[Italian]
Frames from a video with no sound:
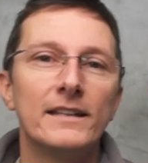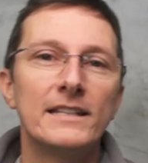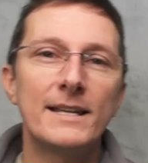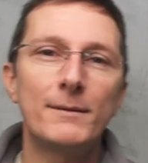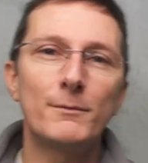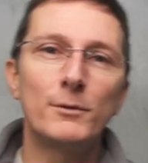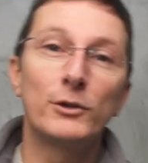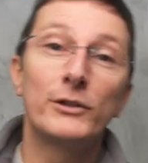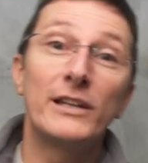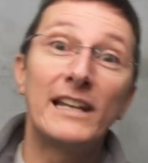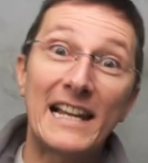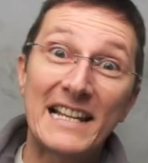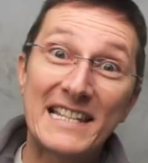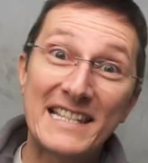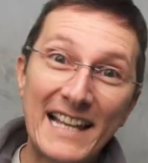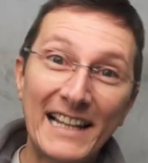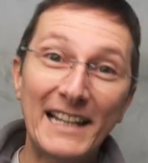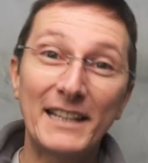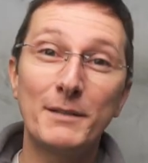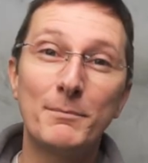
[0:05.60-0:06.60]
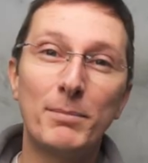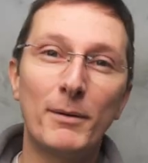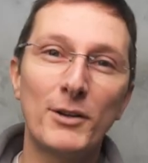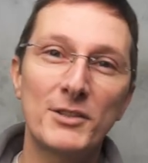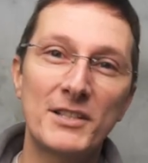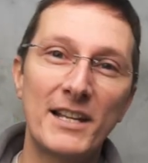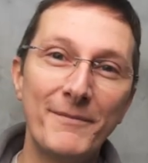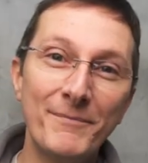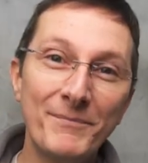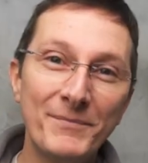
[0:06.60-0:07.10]
Siamo nella sala di
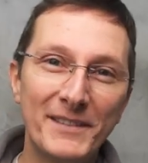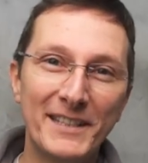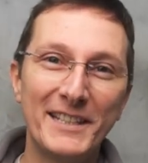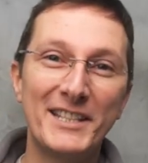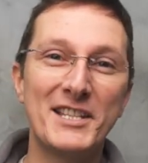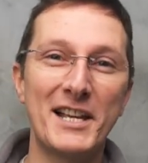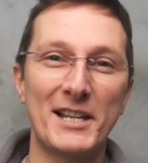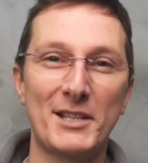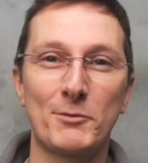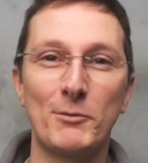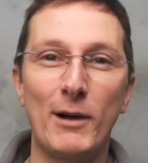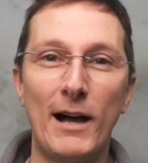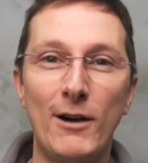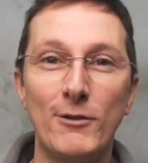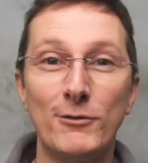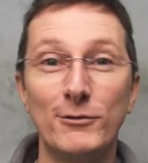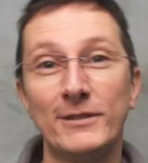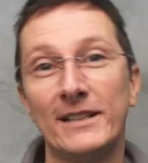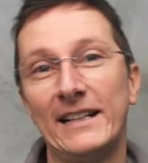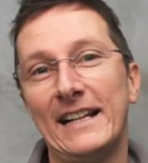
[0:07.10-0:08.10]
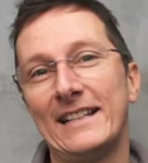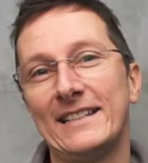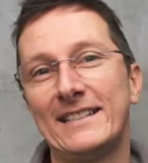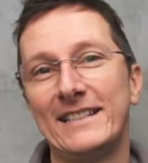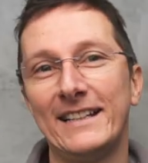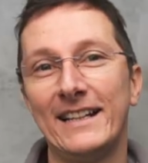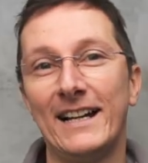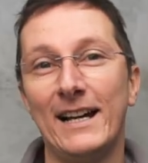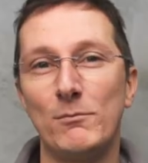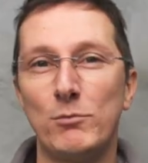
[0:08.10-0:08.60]
posa di Just Wow,
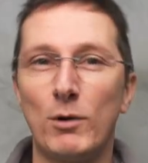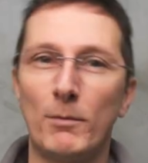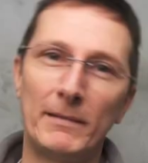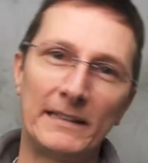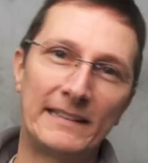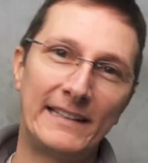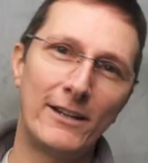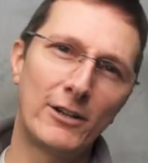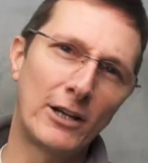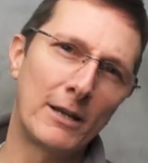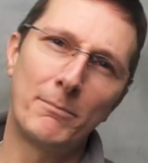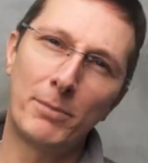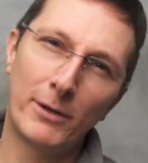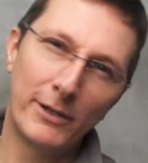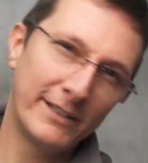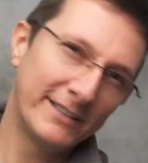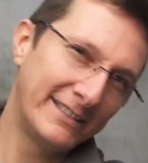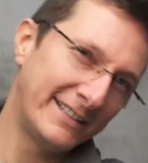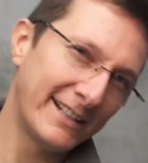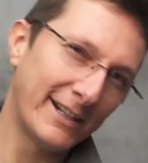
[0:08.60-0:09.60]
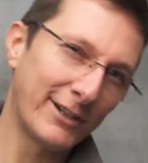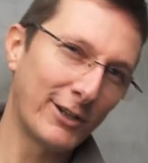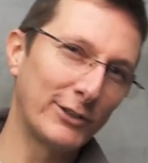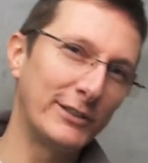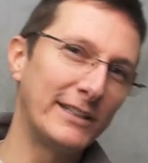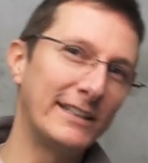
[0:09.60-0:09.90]
grazie al buon Matteo che poi tirerò